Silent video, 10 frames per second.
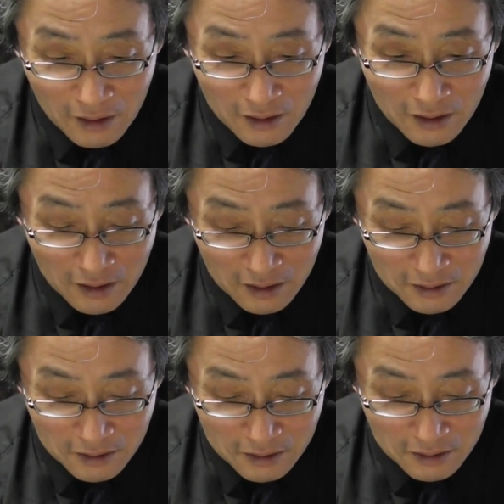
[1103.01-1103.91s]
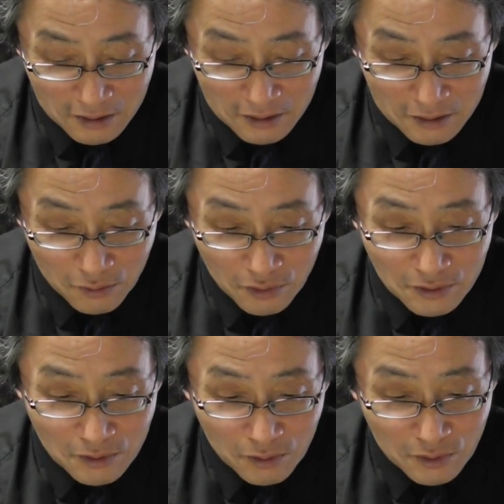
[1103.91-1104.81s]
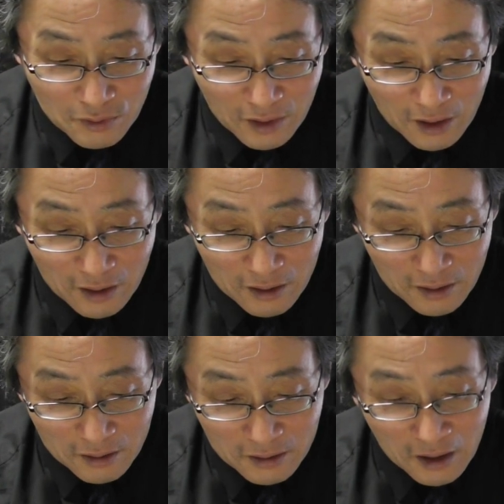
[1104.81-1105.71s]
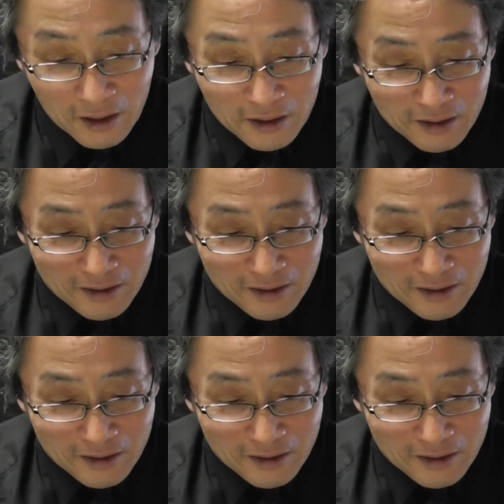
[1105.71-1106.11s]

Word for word: えー、ということで、えー